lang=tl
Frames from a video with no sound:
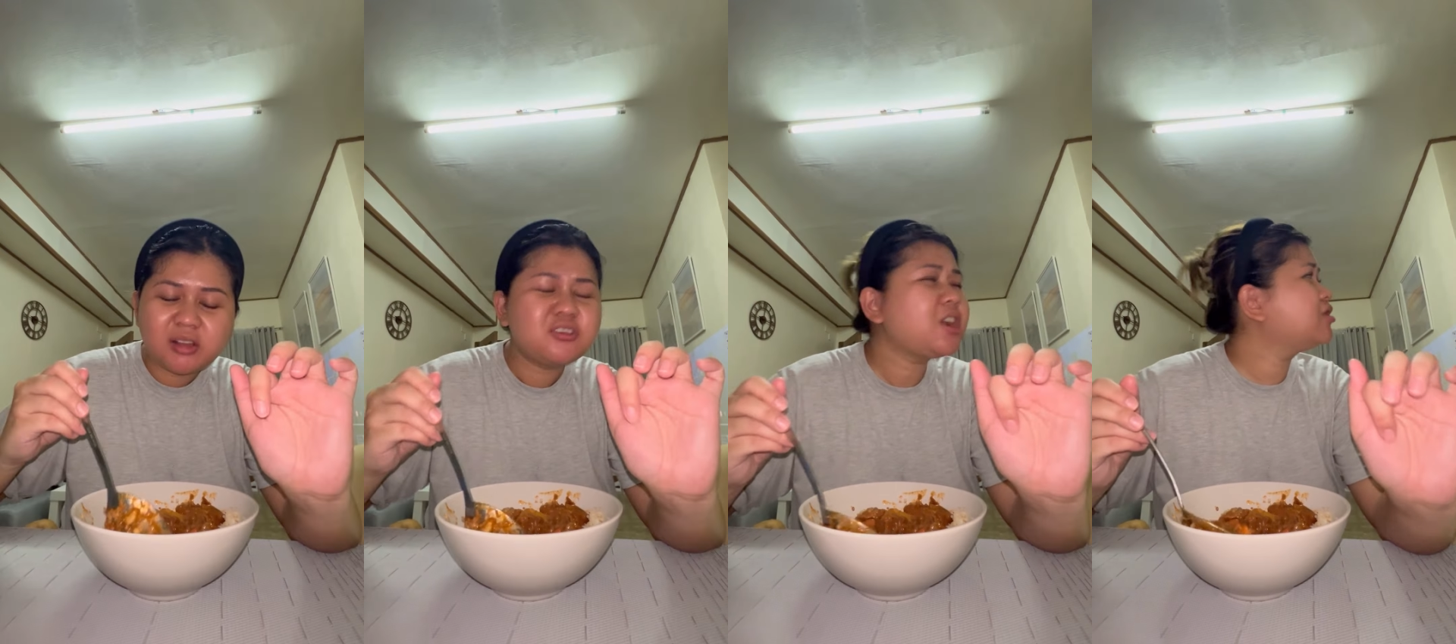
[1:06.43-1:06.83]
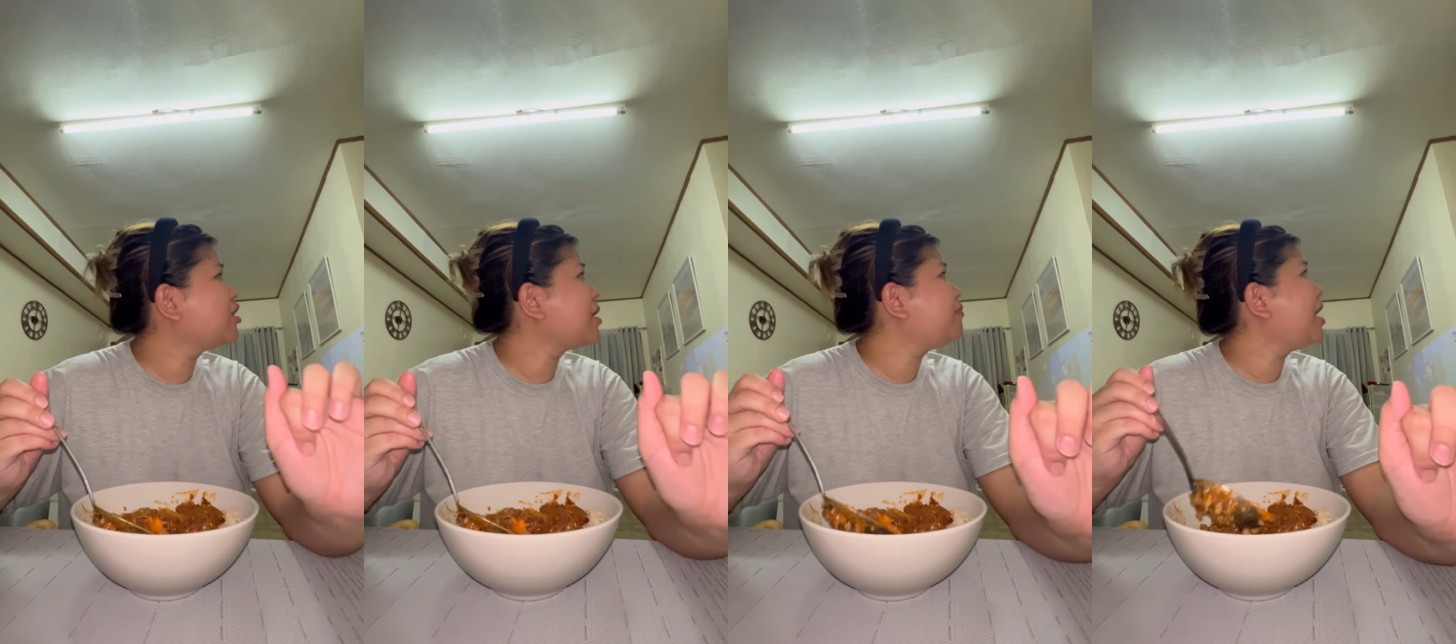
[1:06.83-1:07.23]
Sarap, ang
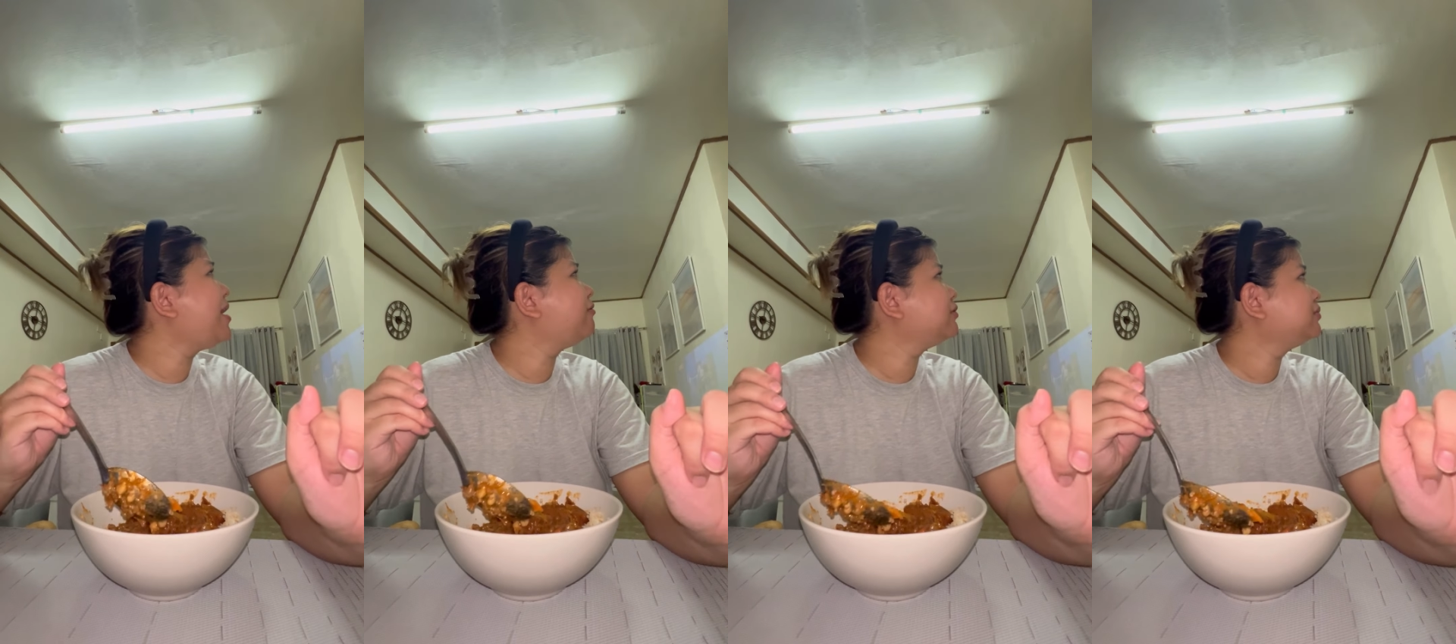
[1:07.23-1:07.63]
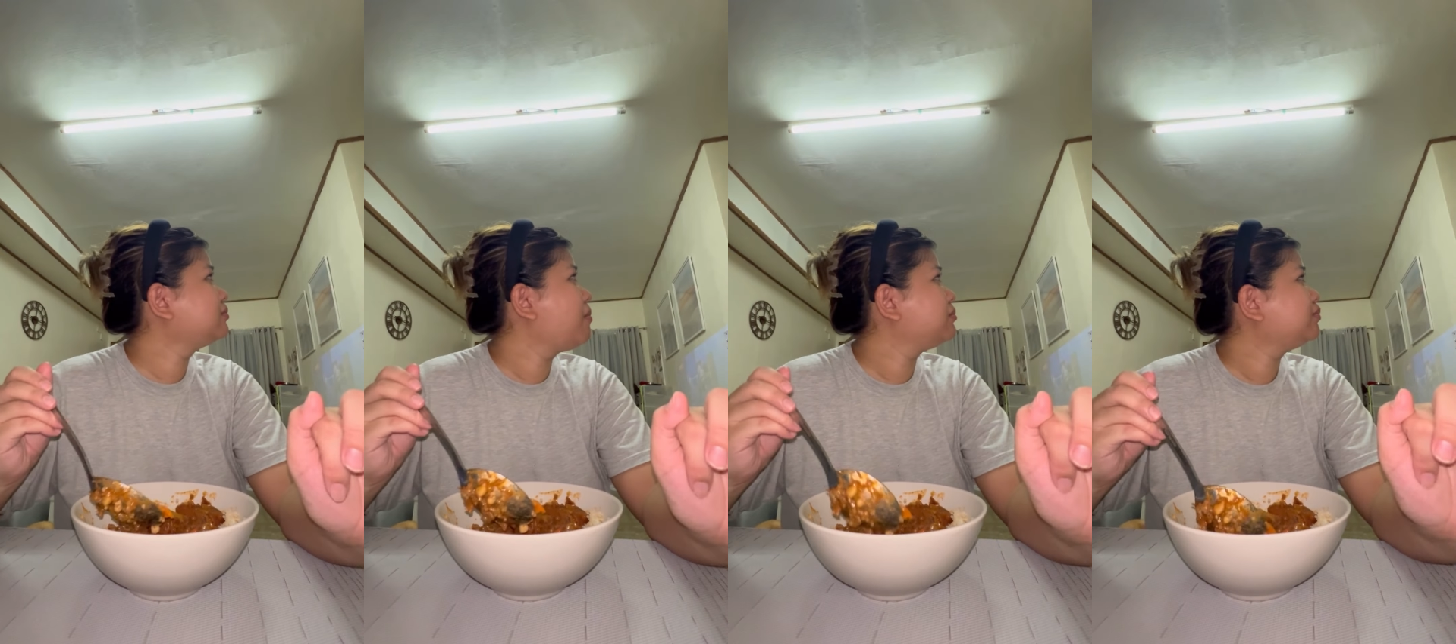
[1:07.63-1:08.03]
sarap, love!
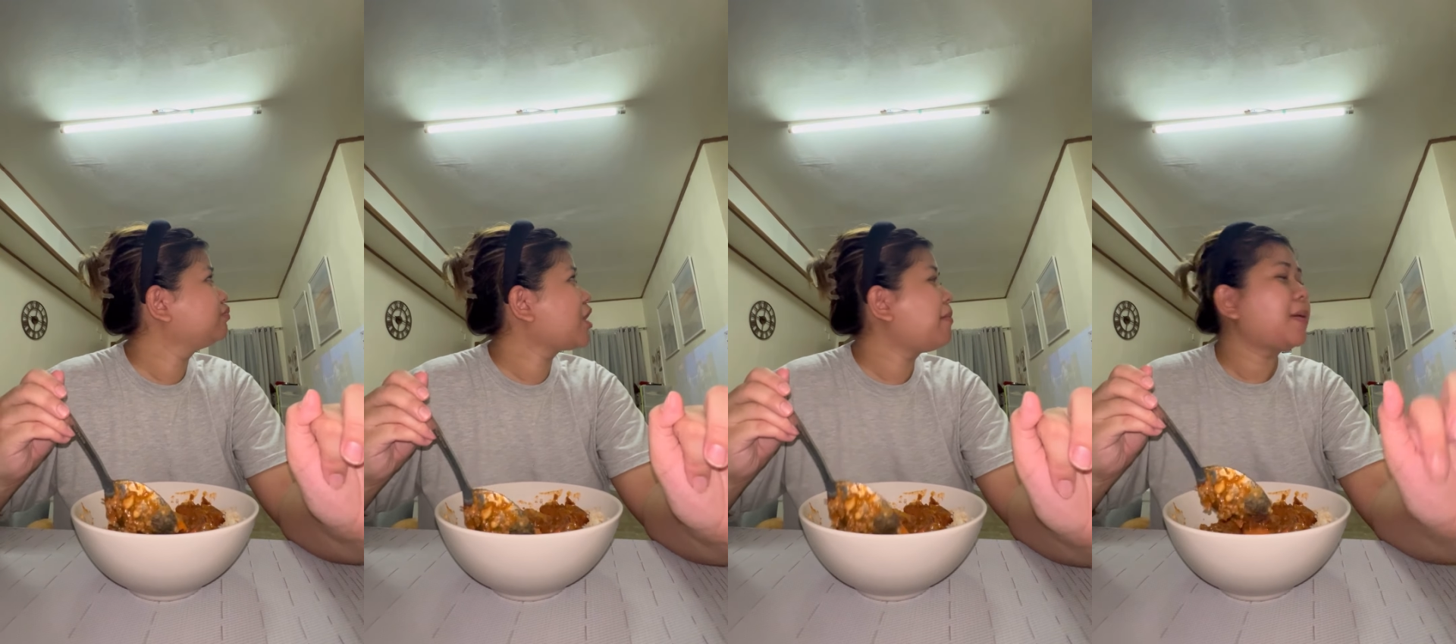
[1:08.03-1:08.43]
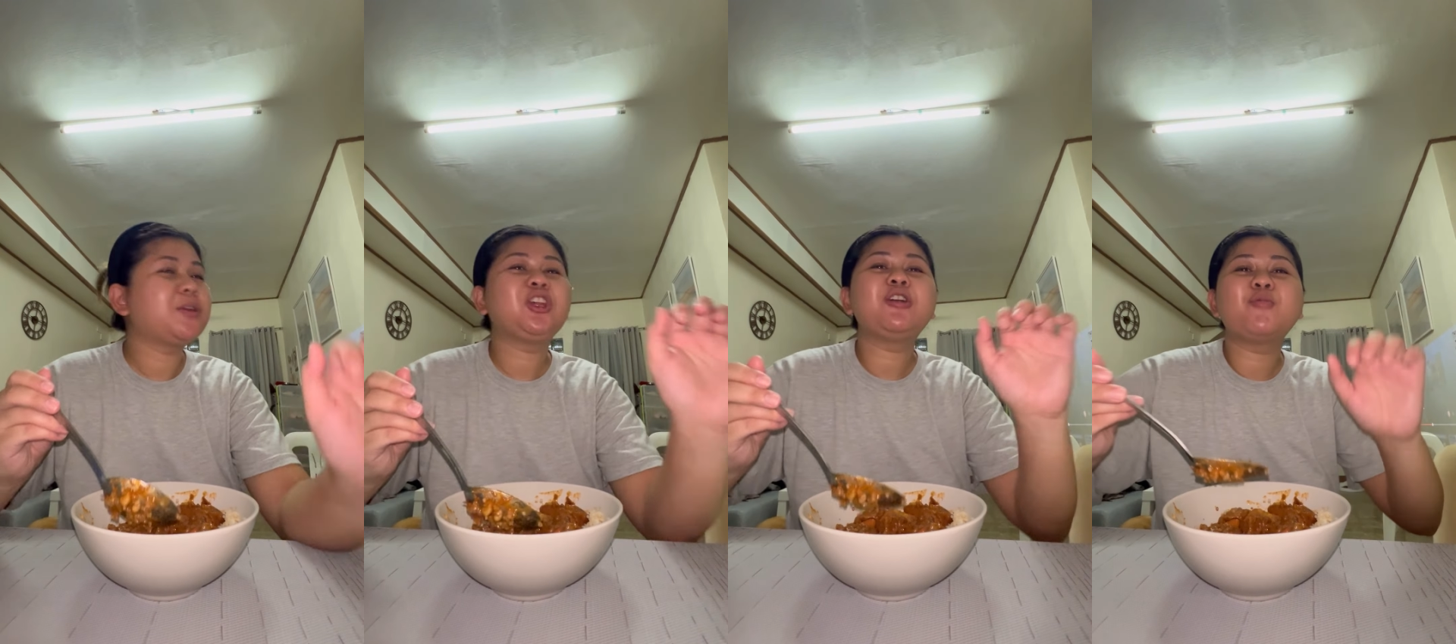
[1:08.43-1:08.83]

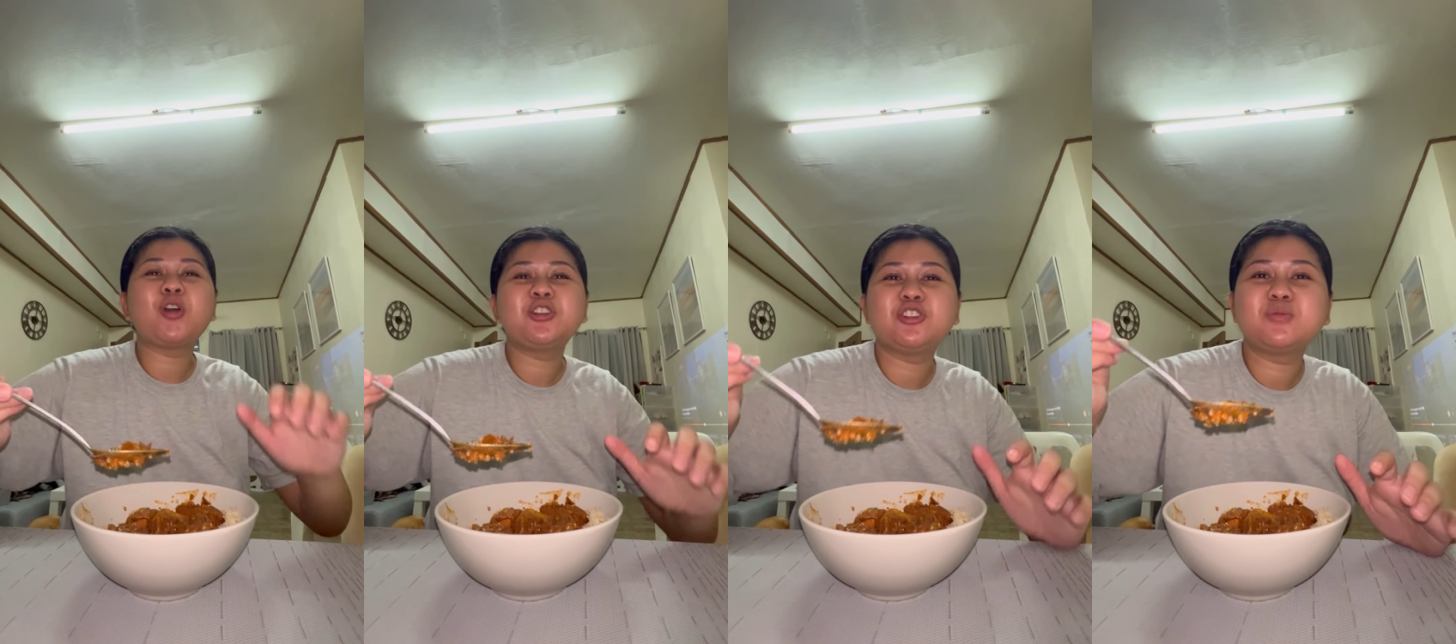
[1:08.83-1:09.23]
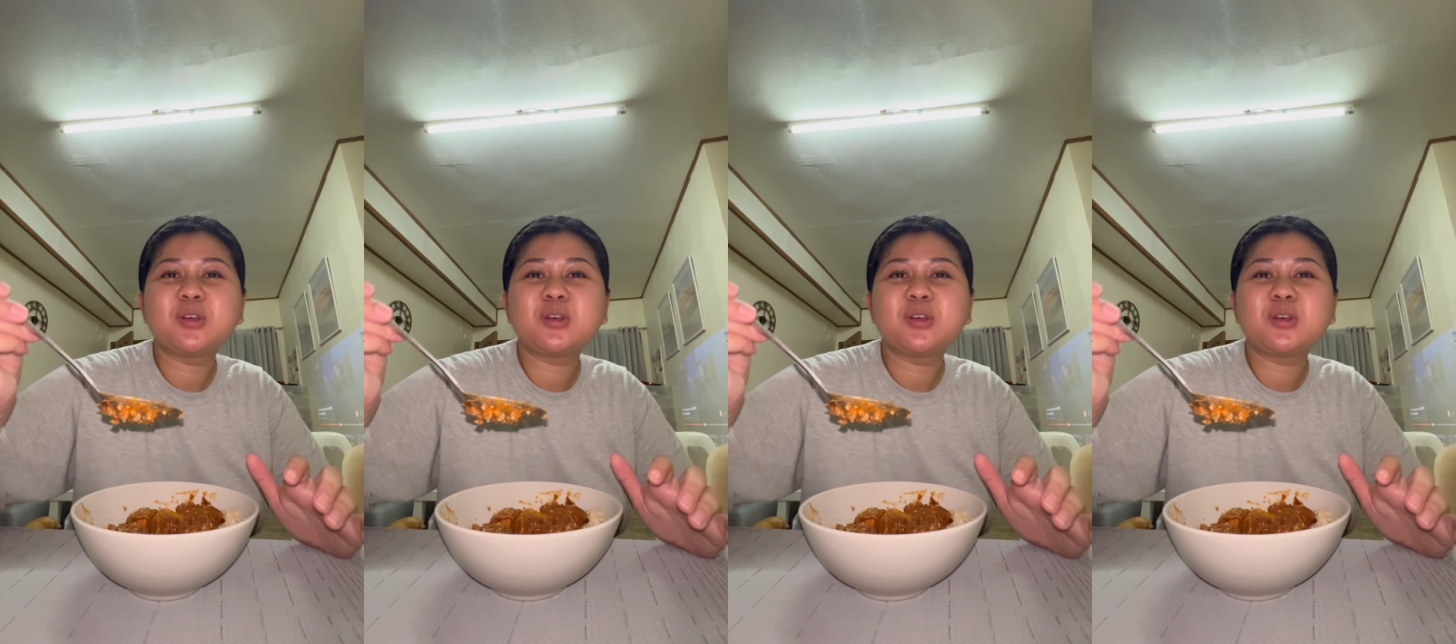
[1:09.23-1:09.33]
Papatigyan ko kay Jeff.